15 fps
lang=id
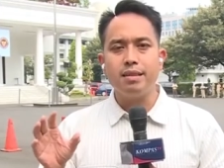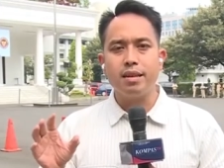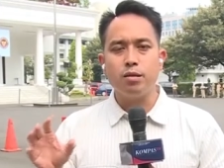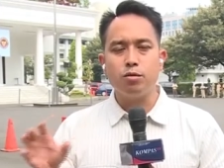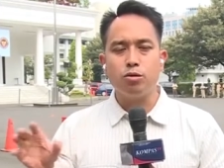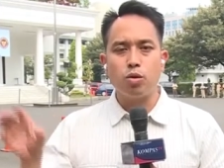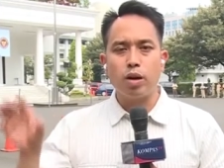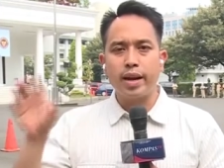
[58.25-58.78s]

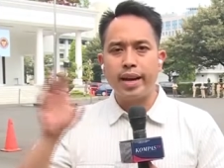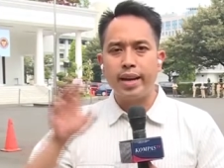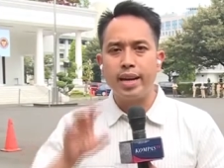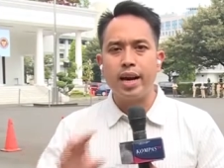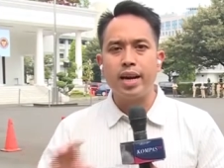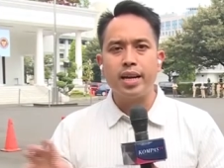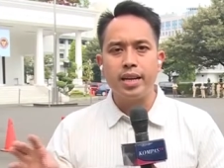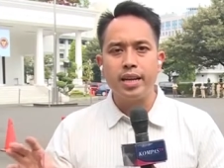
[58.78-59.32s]
Jadi untuk
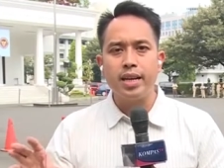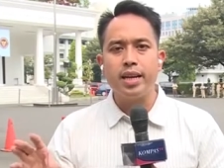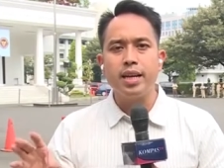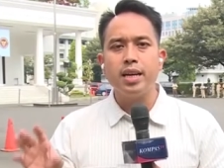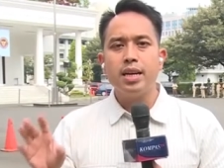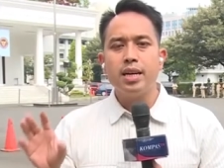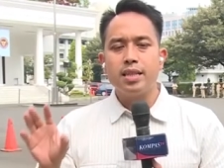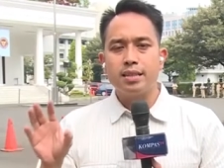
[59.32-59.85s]
agenda hari ini
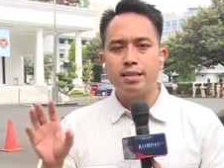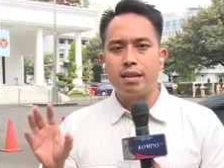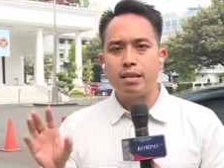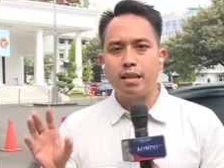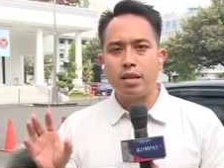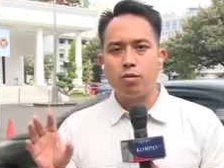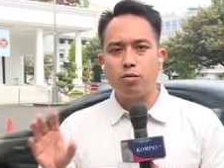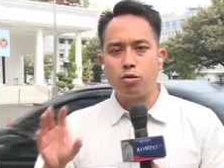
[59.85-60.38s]

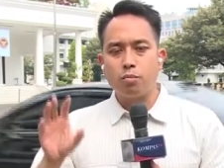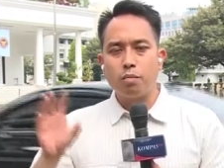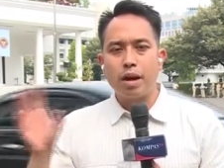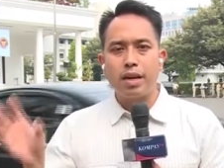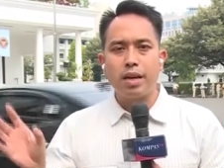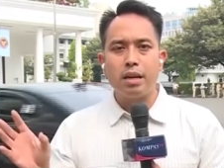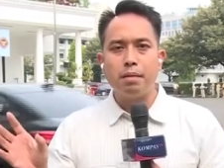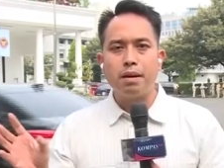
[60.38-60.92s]
tercatat untuk
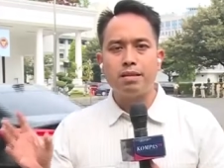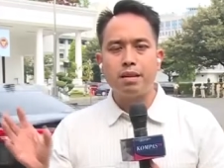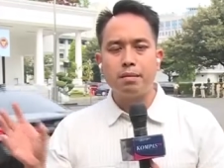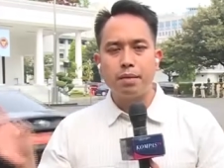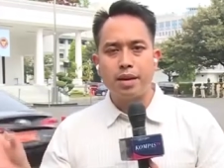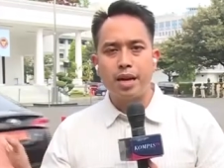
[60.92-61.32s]
pagi masih